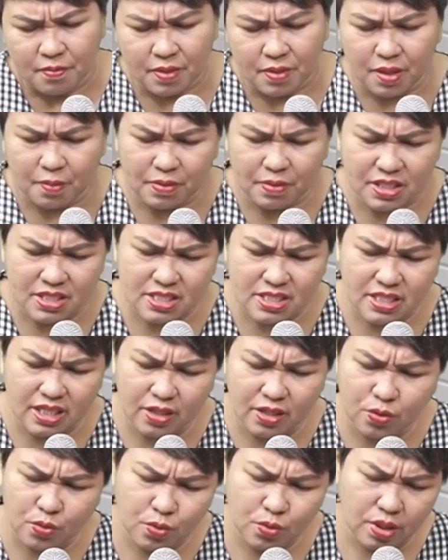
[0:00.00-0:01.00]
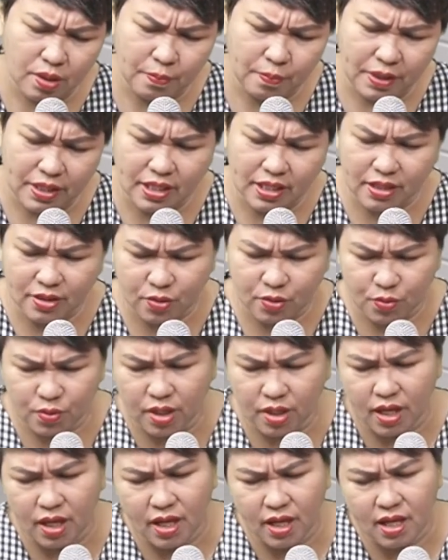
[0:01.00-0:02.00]
Mari berseru kepada
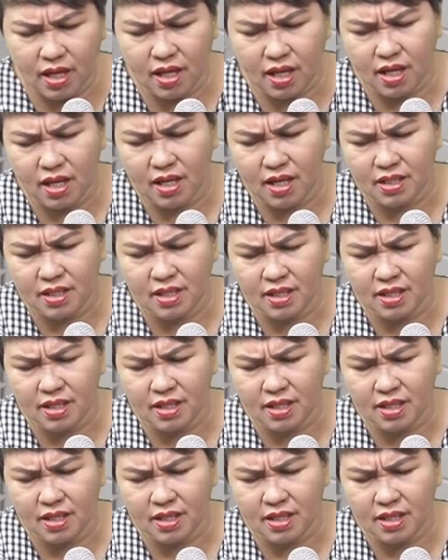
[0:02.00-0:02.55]
Tuhan